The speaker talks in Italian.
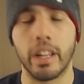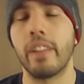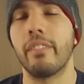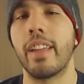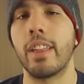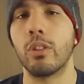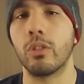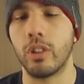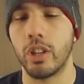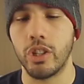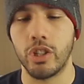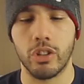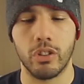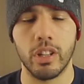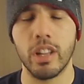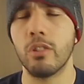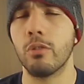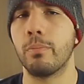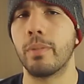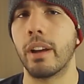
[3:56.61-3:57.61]
che vendono in giro
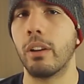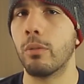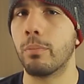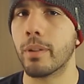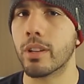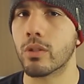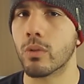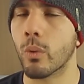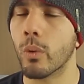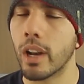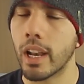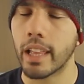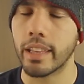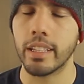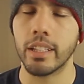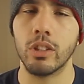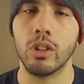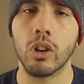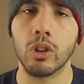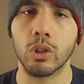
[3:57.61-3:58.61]
io avevo preso quella
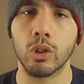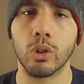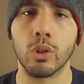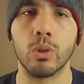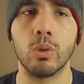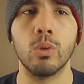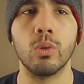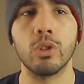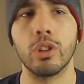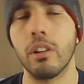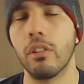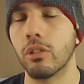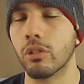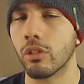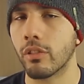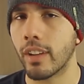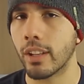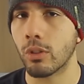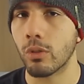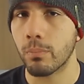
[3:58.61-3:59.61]
di Doctor Who dove ho
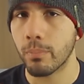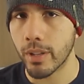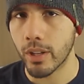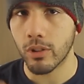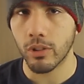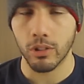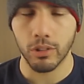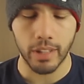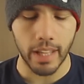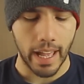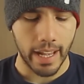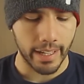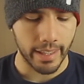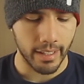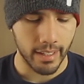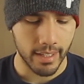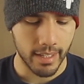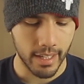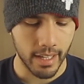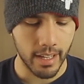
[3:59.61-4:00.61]
trovato il piccolo
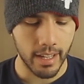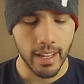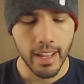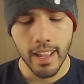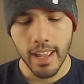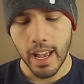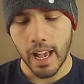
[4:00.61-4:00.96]
TARDIS eh,